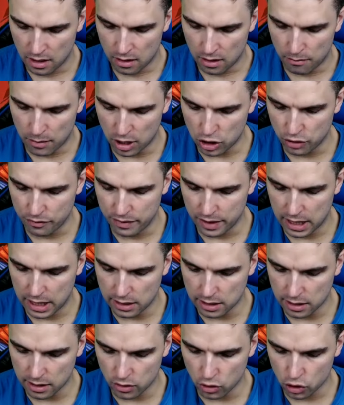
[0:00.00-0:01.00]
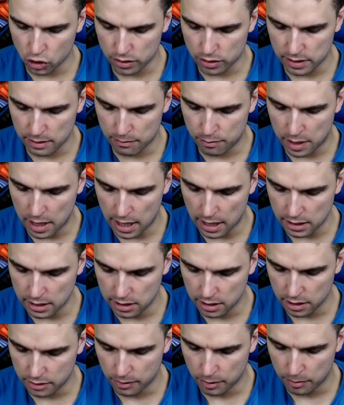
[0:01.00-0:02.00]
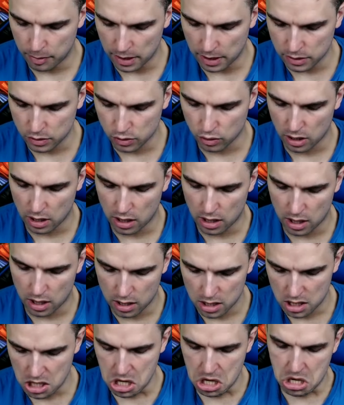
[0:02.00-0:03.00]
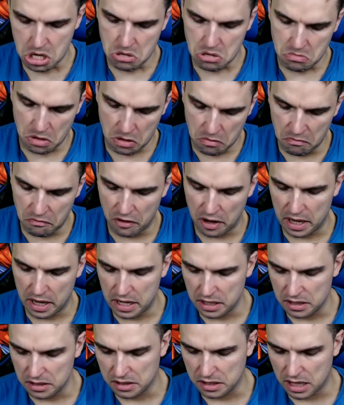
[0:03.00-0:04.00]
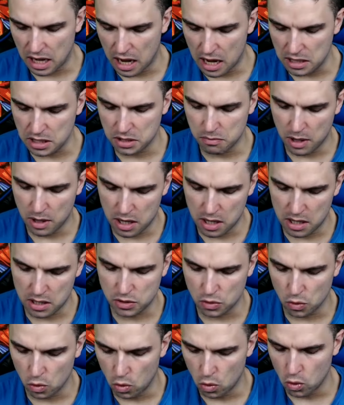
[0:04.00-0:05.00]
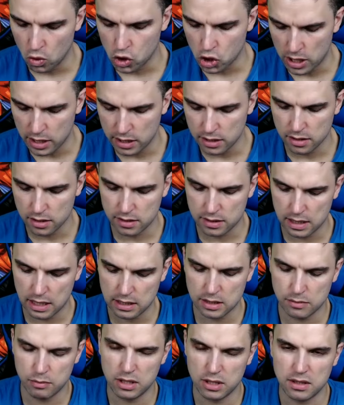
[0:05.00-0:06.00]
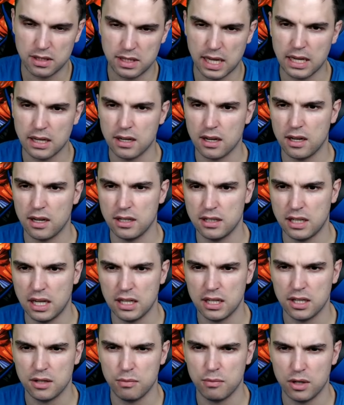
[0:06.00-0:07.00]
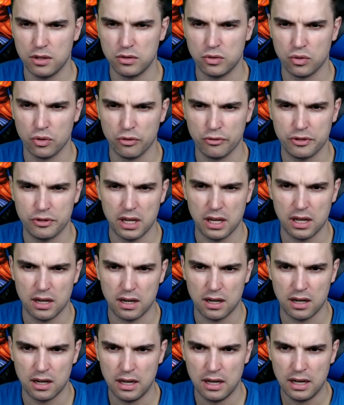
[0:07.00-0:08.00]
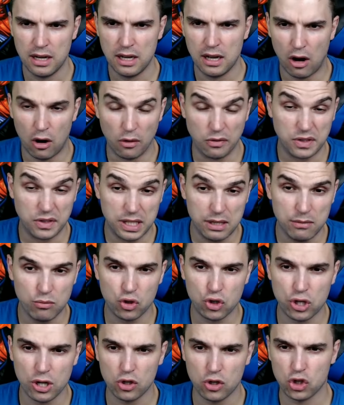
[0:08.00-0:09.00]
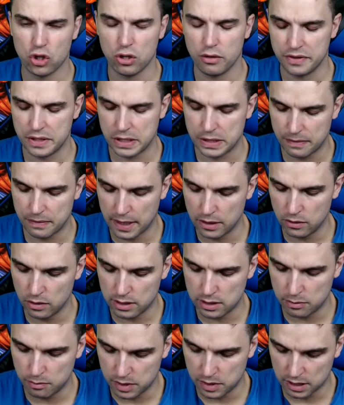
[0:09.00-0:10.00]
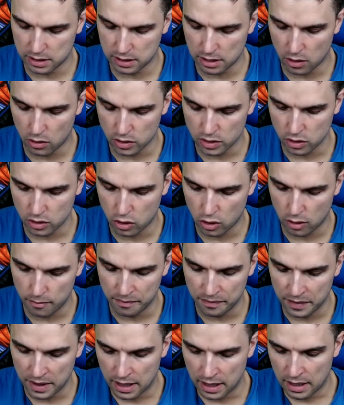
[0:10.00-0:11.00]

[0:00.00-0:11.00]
Majin Vegeta hat auch schon sein Platin-Equip, hat sogar im Verhältnis gar nicht mal so schlechte Stats. Mit einem Senkai, denke ich mal, dürfte er auf 7 Sterne schon auf 270.000 kommen.